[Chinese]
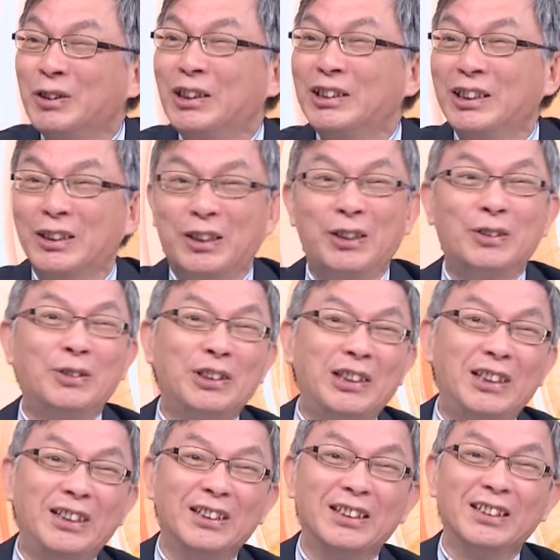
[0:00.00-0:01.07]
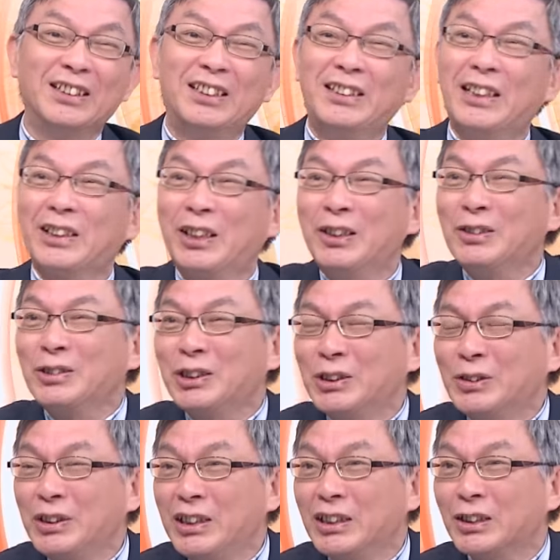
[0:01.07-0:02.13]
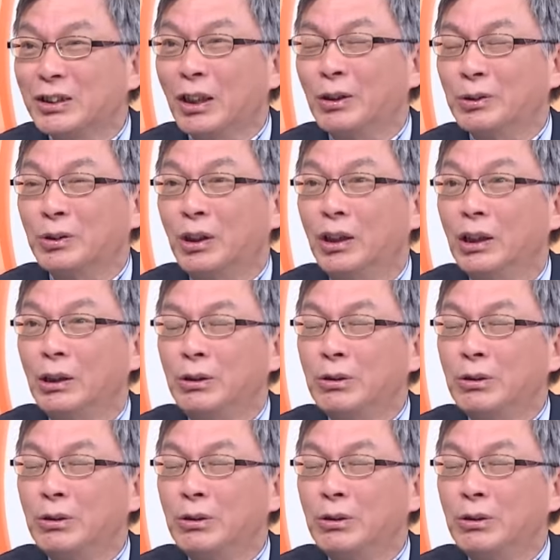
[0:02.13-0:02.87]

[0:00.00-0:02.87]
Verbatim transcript: 元的 Q 一，现在 QQ 一的效果，